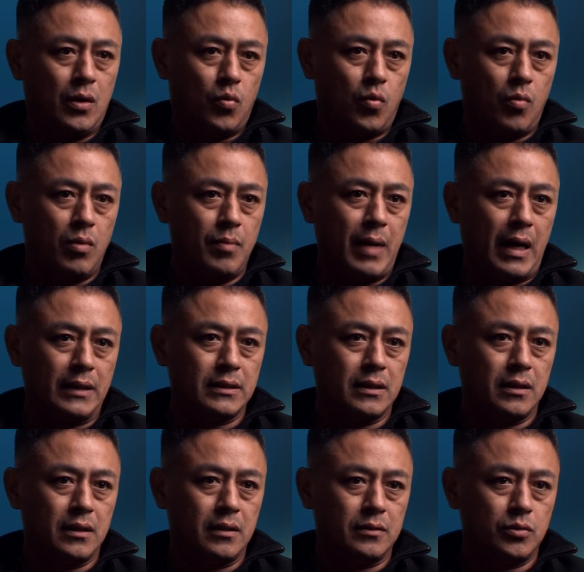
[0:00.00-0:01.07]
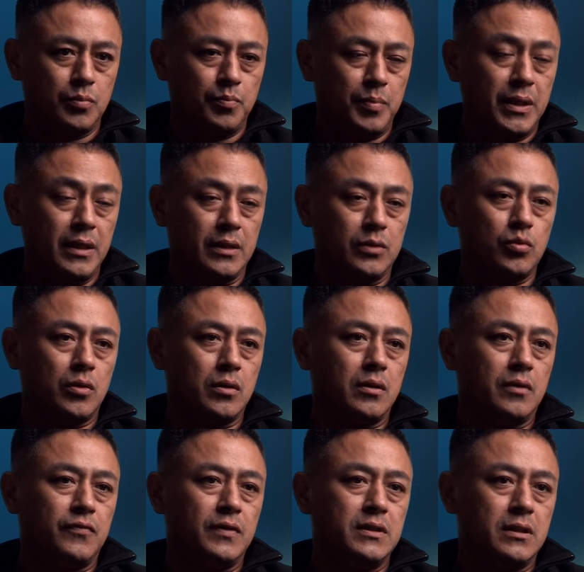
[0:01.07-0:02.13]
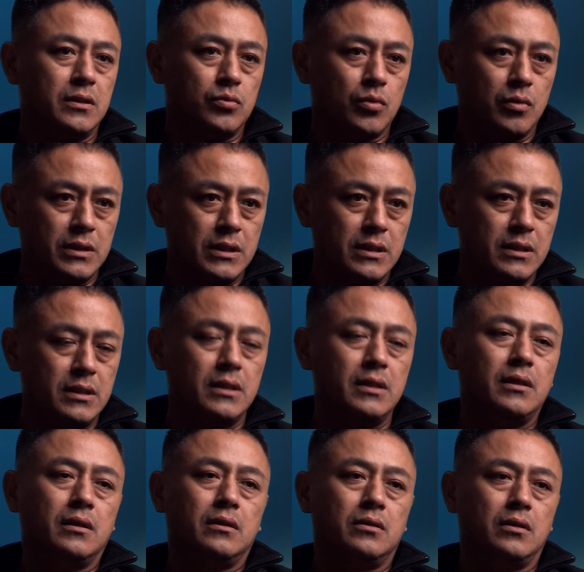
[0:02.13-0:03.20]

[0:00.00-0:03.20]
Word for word: 我们把这个病理做的分析足够清晰，